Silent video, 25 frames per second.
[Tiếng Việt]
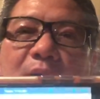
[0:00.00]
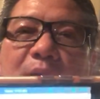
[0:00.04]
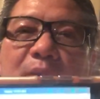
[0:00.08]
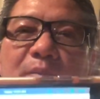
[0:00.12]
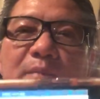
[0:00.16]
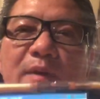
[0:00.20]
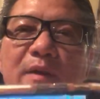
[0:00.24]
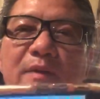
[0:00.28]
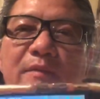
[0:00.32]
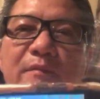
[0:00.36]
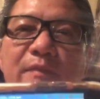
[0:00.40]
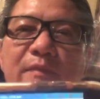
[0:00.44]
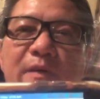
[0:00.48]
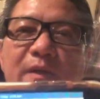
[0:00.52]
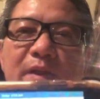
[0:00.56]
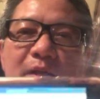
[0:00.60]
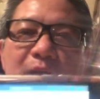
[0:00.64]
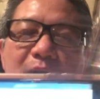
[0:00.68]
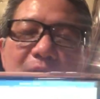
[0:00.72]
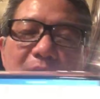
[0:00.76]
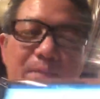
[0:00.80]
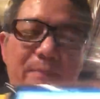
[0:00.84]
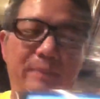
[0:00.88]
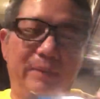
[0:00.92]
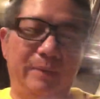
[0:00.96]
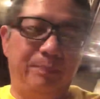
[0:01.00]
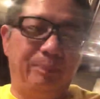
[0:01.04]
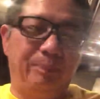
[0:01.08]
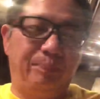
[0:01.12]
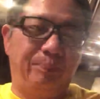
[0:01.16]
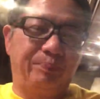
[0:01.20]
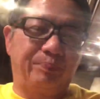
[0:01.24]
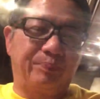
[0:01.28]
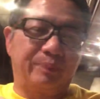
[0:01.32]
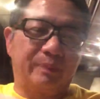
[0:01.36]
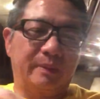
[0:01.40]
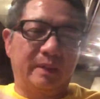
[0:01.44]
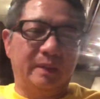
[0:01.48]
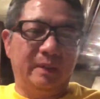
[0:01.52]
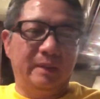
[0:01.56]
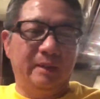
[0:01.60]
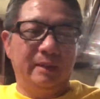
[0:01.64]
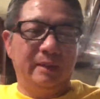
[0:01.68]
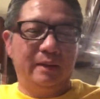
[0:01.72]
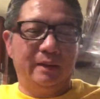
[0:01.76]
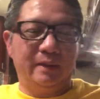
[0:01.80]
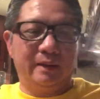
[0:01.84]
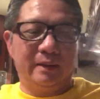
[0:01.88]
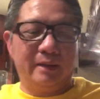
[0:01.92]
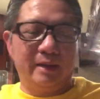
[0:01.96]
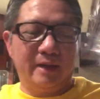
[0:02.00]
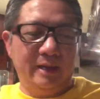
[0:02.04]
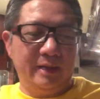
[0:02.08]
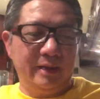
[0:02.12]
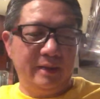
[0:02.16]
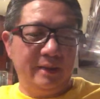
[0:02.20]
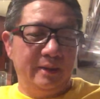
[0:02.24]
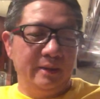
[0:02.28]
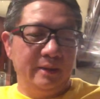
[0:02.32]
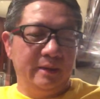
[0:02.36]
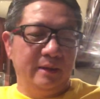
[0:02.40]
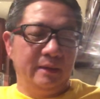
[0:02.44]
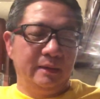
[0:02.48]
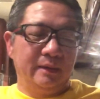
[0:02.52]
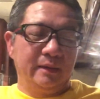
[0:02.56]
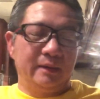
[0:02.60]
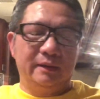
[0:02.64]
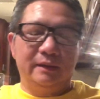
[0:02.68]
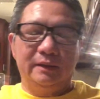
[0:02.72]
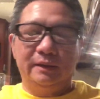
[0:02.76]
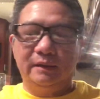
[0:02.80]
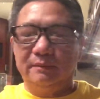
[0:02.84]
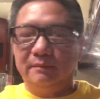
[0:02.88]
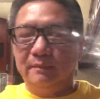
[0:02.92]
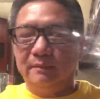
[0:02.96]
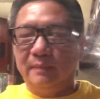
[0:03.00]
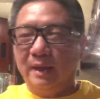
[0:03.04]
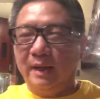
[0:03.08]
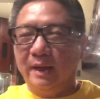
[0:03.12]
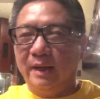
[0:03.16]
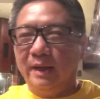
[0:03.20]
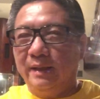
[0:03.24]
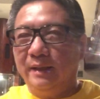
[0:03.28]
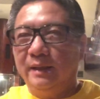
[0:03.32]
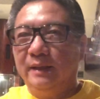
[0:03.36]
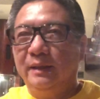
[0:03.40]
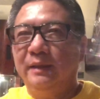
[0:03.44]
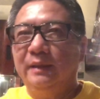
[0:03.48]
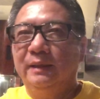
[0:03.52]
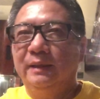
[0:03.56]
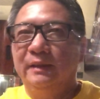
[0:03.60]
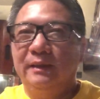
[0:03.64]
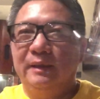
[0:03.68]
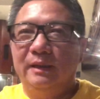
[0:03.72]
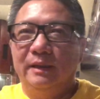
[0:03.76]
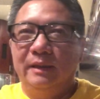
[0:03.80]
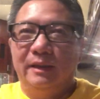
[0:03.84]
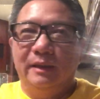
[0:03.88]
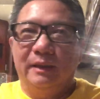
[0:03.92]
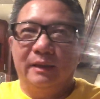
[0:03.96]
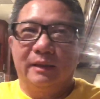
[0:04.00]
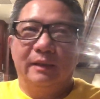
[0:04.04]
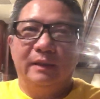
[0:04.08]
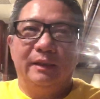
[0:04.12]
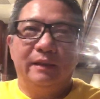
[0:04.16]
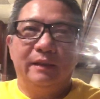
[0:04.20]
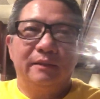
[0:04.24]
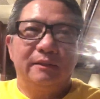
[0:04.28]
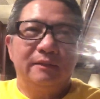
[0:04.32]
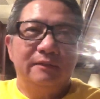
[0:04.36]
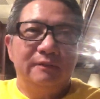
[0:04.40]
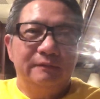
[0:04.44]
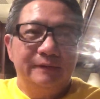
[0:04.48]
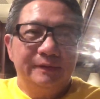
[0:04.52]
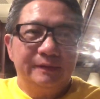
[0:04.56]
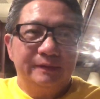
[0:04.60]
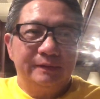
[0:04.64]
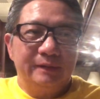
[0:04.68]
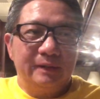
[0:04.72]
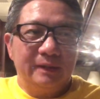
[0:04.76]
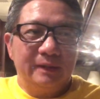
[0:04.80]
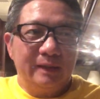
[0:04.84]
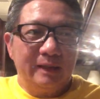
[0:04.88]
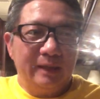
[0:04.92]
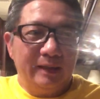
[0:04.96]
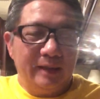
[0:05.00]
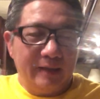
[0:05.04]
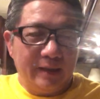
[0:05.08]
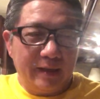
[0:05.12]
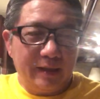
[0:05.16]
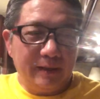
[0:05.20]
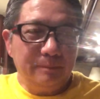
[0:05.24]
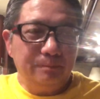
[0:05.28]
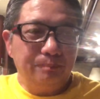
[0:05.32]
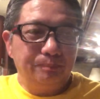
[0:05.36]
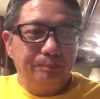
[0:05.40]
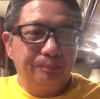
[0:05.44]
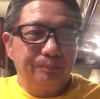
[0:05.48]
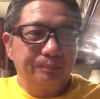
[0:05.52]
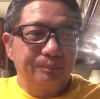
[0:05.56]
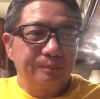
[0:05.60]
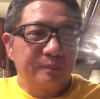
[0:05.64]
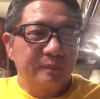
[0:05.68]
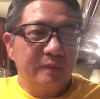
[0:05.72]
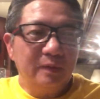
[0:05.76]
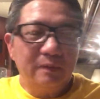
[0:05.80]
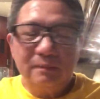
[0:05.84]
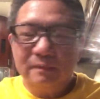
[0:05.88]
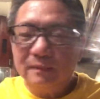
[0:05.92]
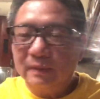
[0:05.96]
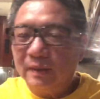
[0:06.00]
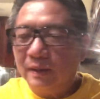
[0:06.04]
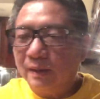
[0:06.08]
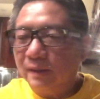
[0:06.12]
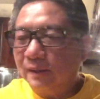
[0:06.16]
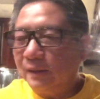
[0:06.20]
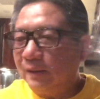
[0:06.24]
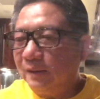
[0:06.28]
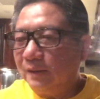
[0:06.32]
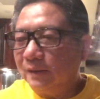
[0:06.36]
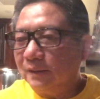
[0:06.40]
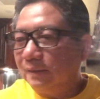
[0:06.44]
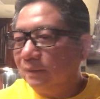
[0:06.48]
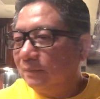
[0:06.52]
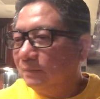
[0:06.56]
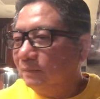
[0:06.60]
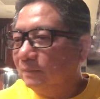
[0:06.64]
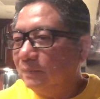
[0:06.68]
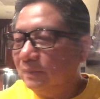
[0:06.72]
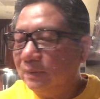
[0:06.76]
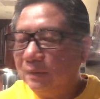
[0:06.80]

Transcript: bên Việt Nam á hai cái thứ ba là cái covid ở đà nẵng đúng ra thì không có